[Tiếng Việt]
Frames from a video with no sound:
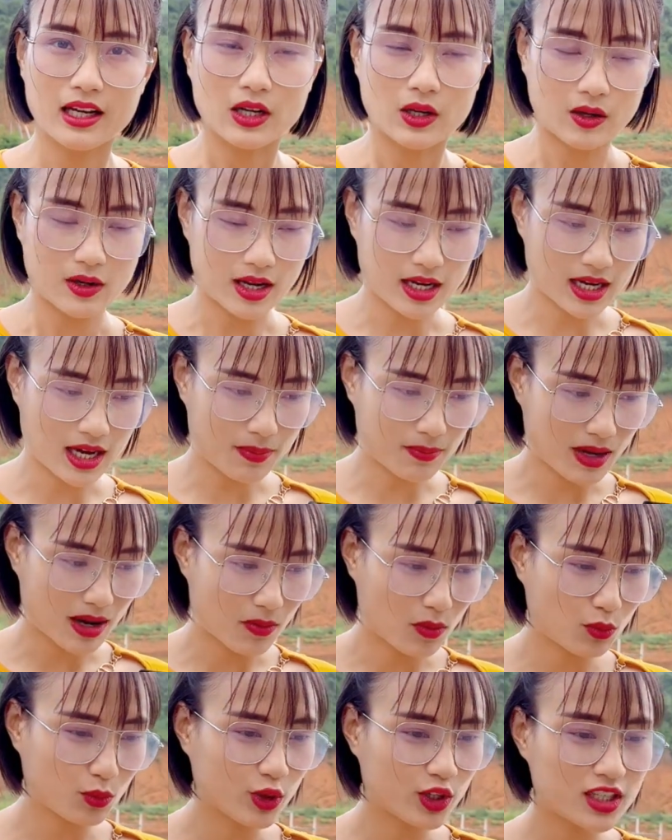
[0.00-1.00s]
Còn anh em nào
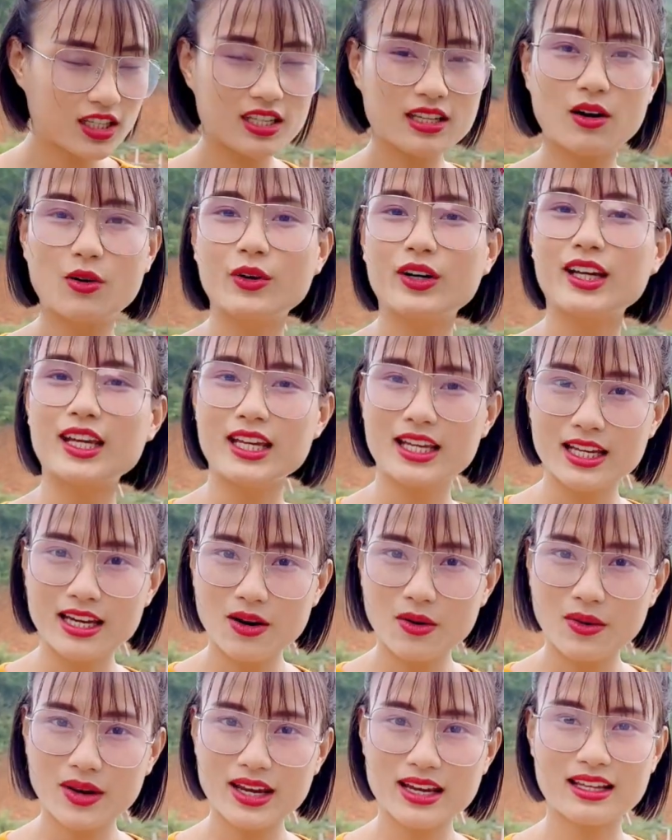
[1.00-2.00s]
mà muốn chiều người
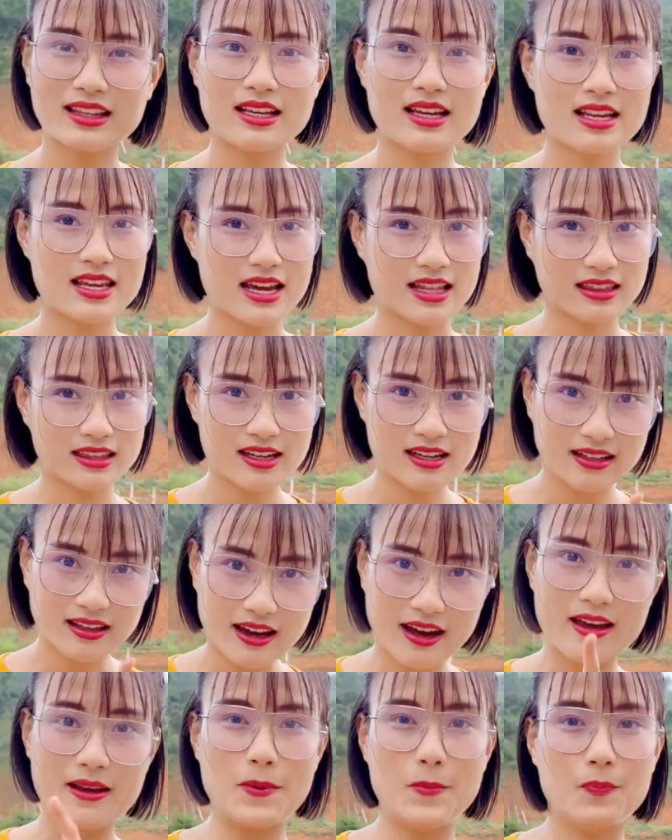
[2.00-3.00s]
yêu ấy thì nhắn tin
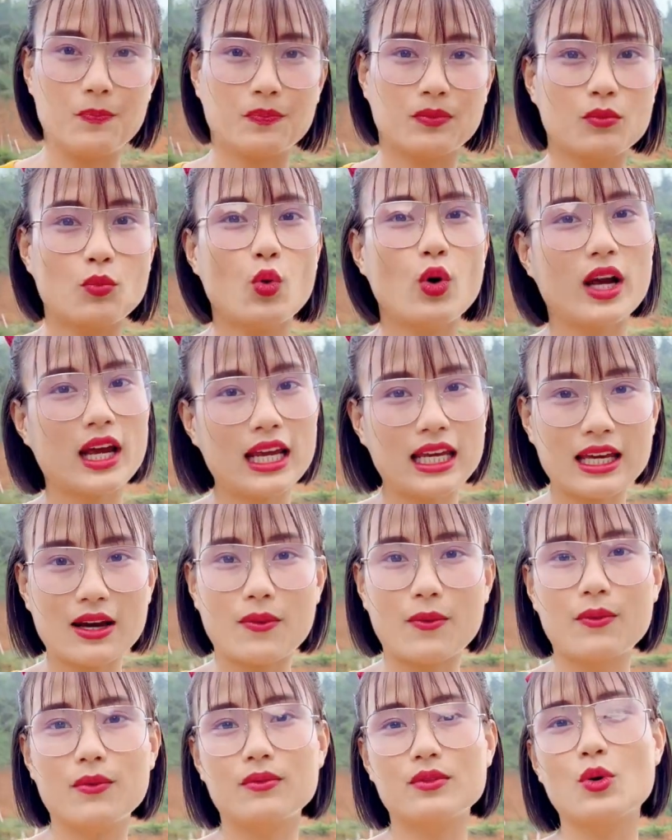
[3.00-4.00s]
ngay, mua ngay kẹo
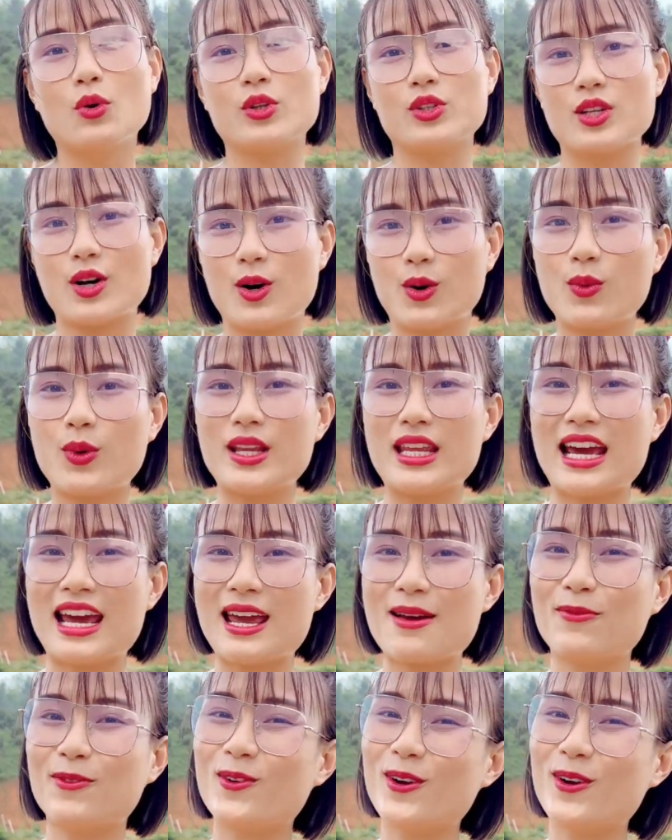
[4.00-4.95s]
đổi gió của nhà em